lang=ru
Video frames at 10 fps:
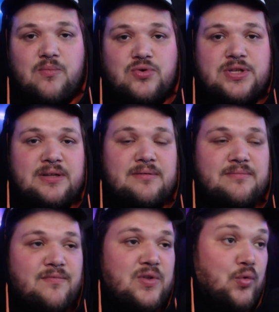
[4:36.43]
что
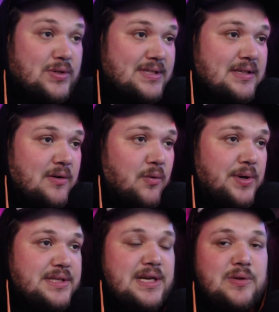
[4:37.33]
видос с этой
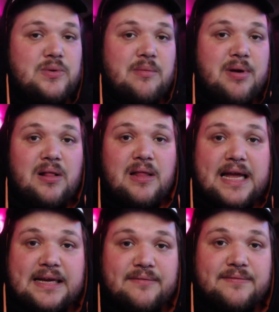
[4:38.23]
хуетенью набрал лайков.